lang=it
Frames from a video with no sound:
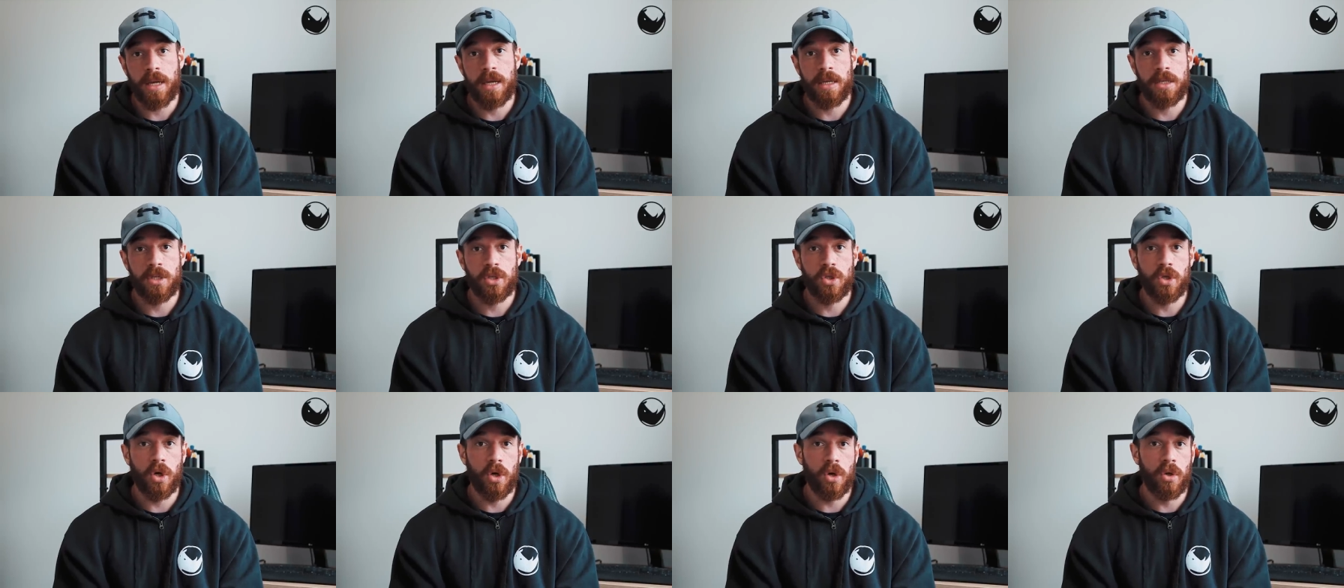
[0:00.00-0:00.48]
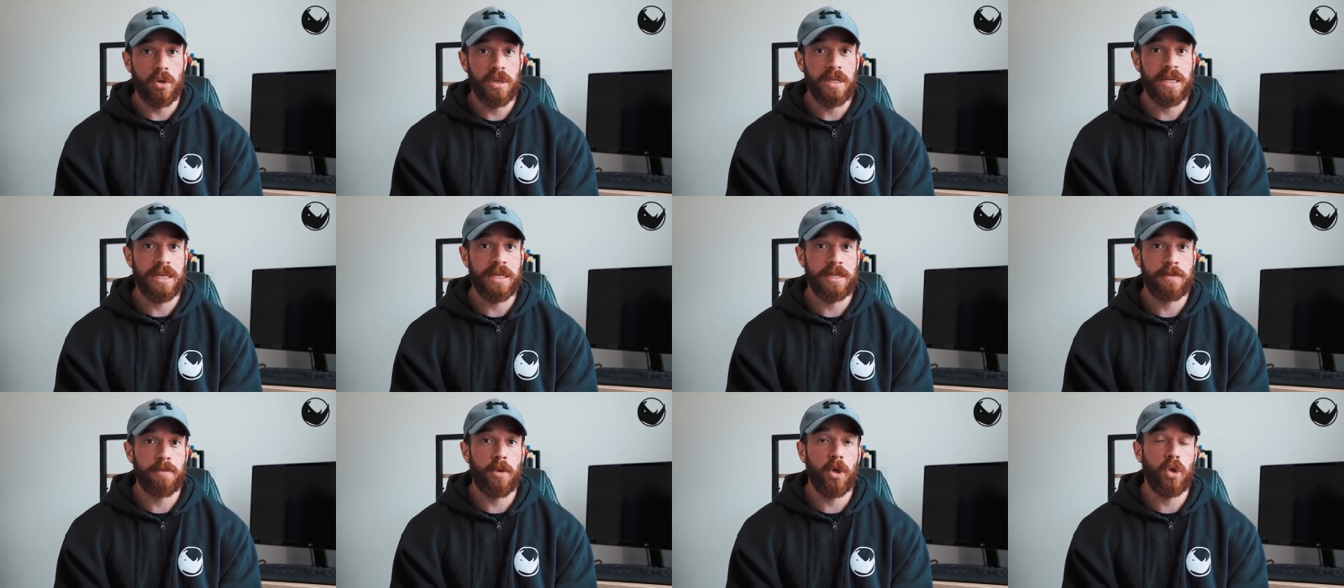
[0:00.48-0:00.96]
che sono di
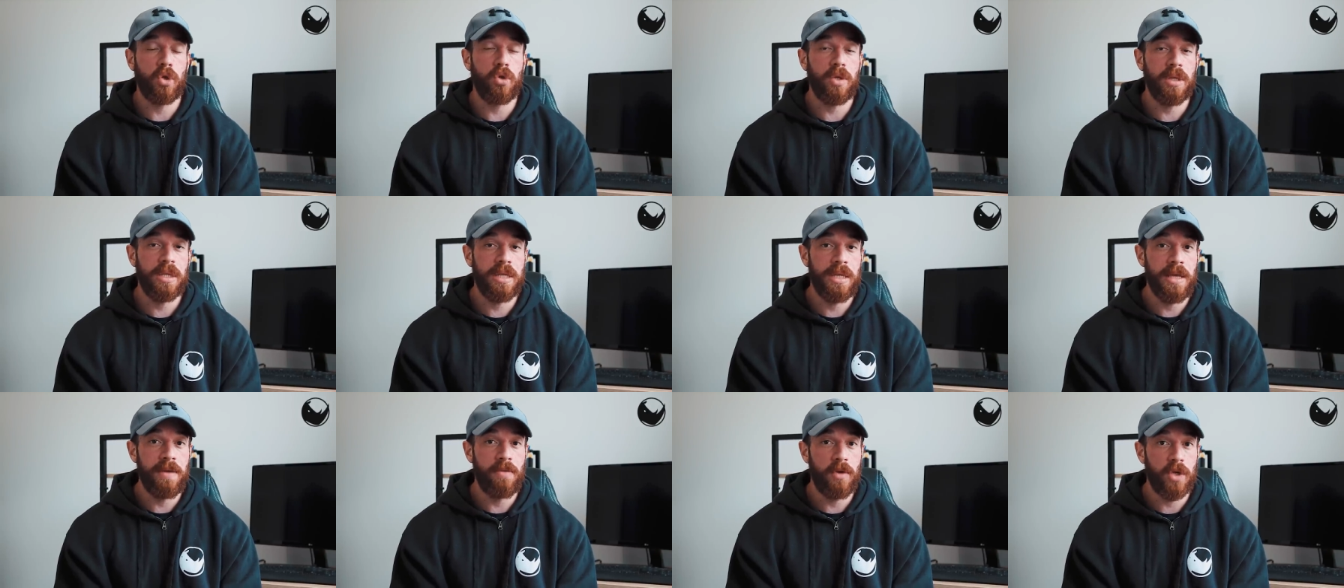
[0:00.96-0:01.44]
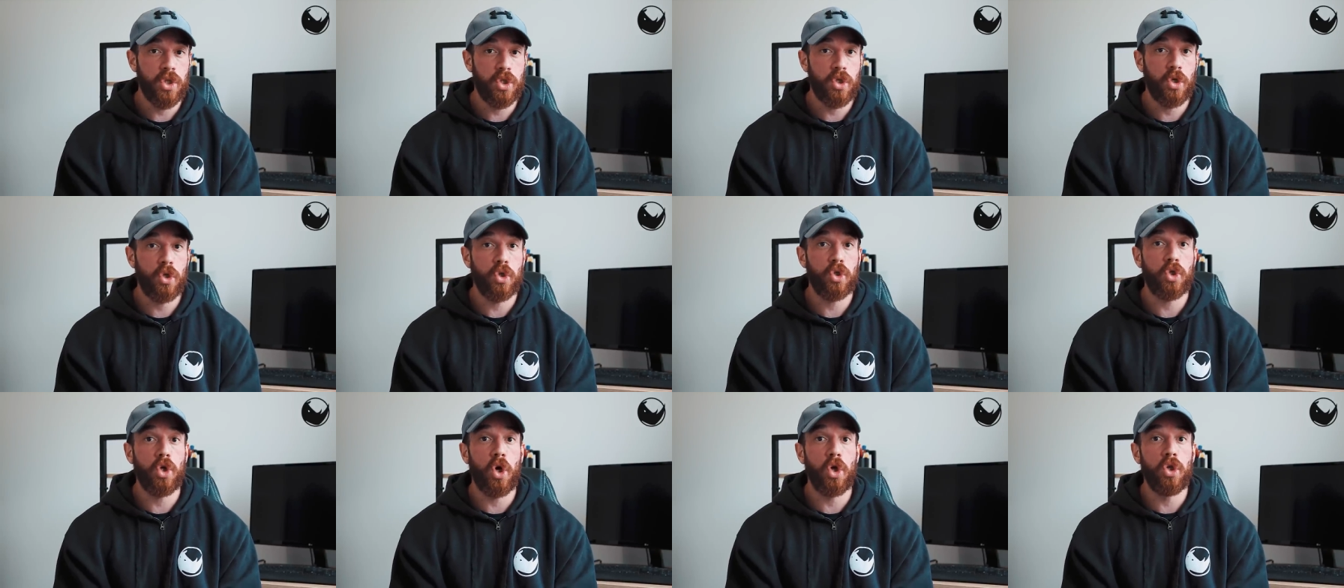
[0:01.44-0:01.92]
trasporto attivo e
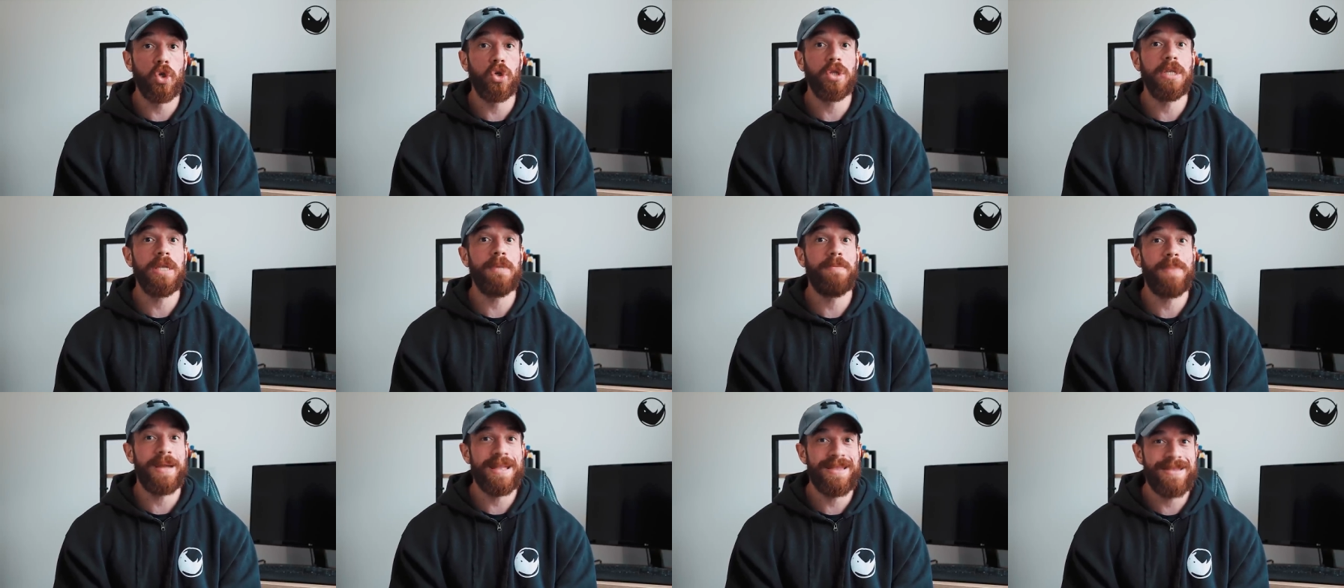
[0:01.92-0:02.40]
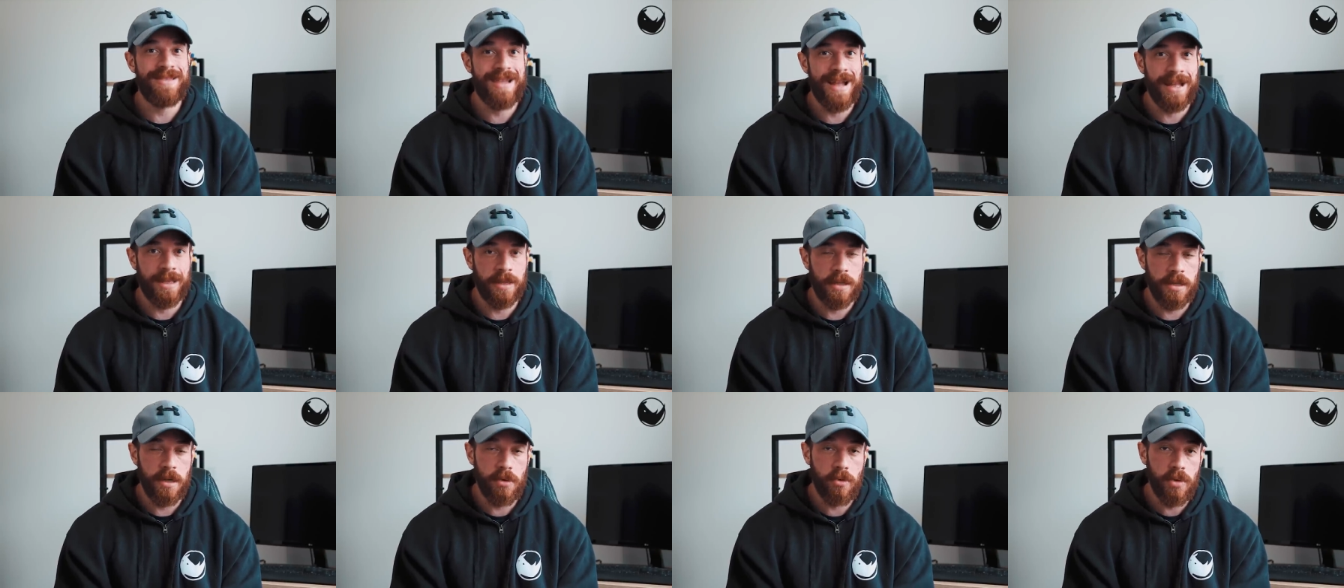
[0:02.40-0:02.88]
sono sodio
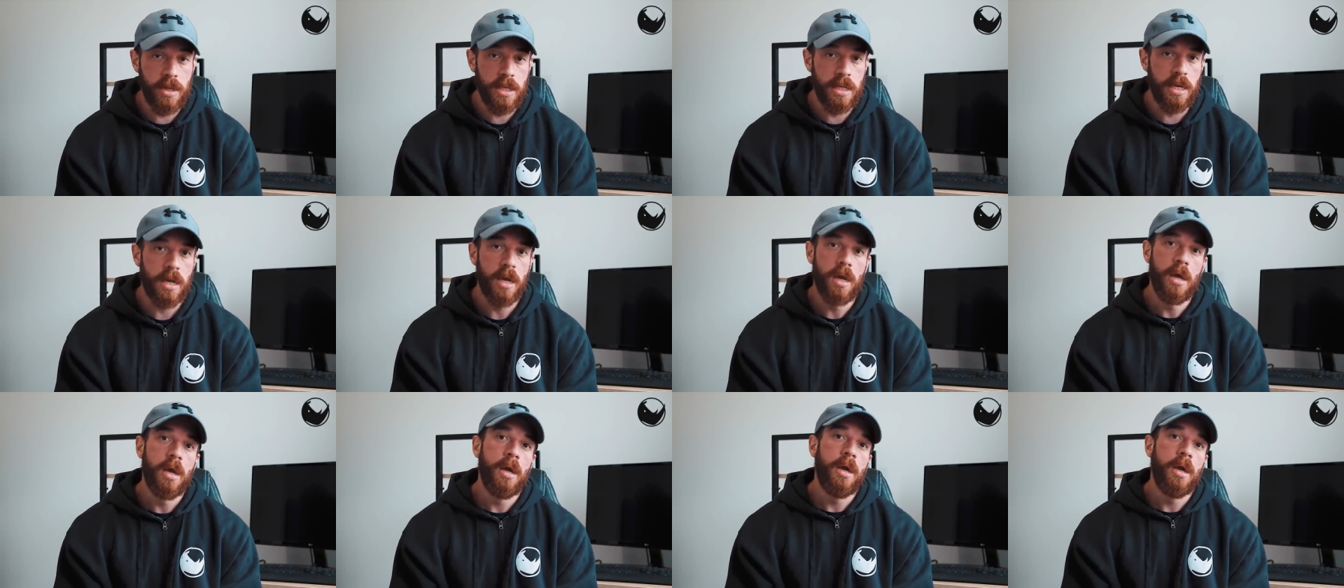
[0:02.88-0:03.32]
dipendenti, quindi